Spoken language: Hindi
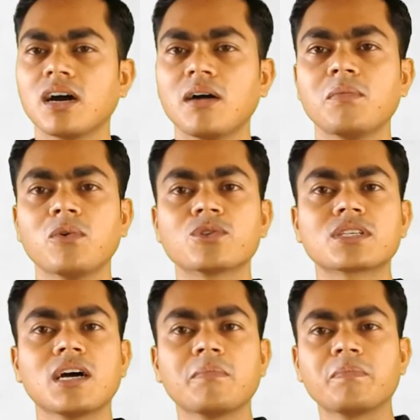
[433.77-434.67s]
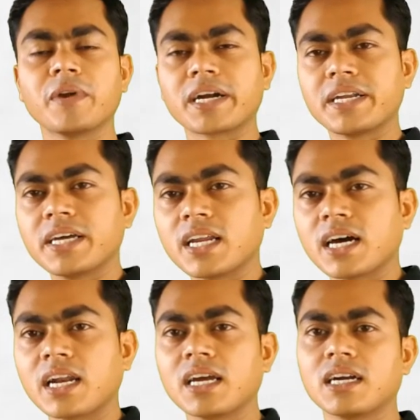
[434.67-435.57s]
अब उसका प्रैक्टिकल
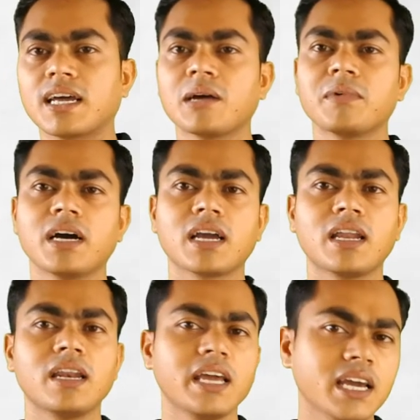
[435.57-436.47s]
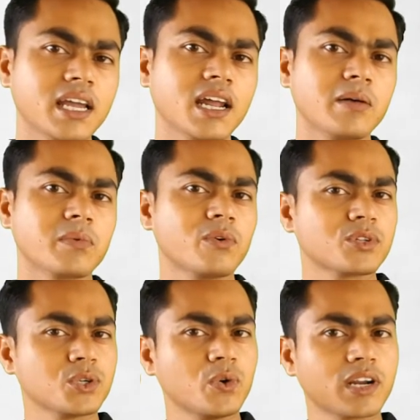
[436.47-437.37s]
करने का टाइम आ गया लेकिन आपको
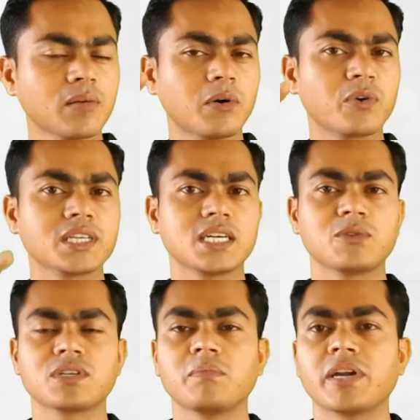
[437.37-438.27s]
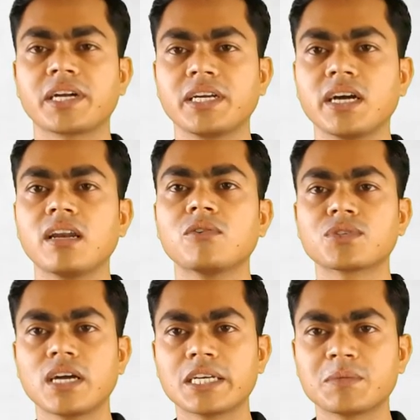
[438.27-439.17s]
छोटे अमाउंट के साथ उसका प्रैक्टिकल
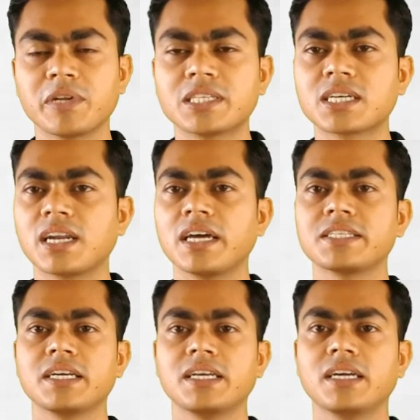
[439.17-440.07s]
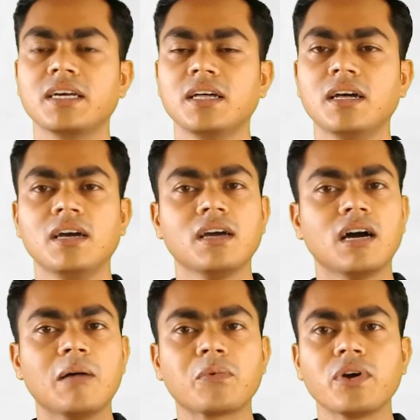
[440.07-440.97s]
उसका एक्सपीरियंस करना चाहिए
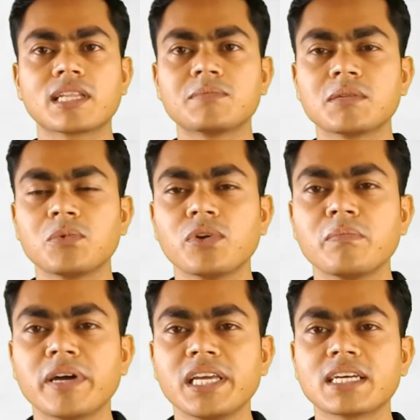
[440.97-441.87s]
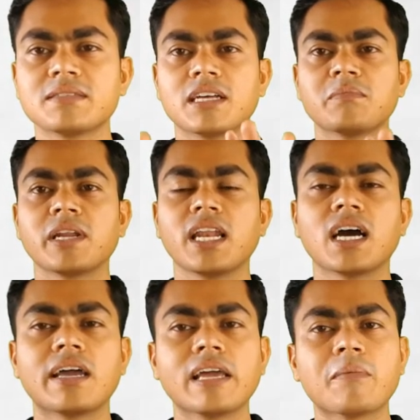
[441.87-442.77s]
आपको एकदम से पूरी मनी एक साथ मनी
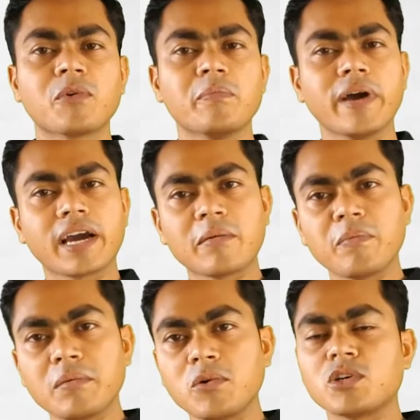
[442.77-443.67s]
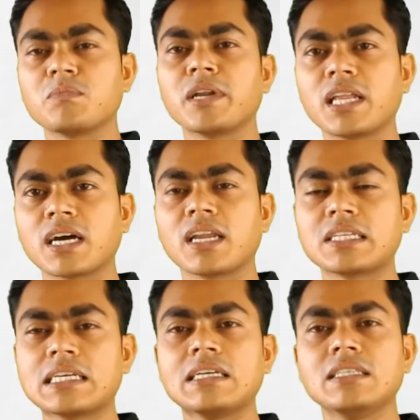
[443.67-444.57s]
लगानी आपको बैकअप में भी कुछ मनी रखना चाहिए